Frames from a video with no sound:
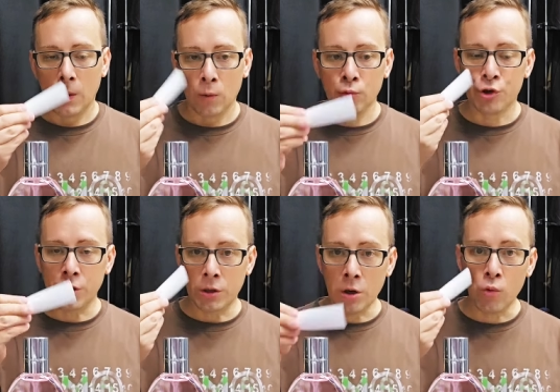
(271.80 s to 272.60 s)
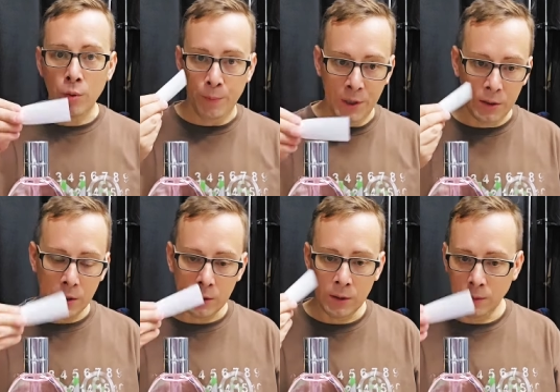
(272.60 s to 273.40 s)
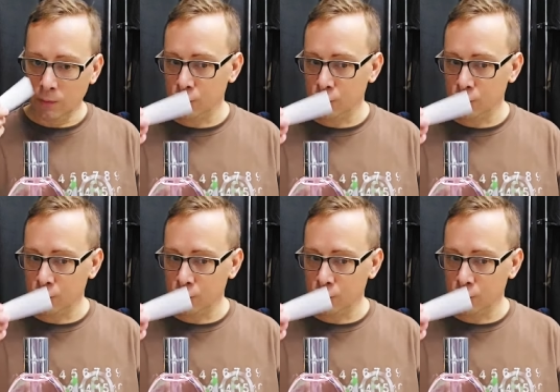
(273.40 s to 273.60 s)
он уже не такой приторный,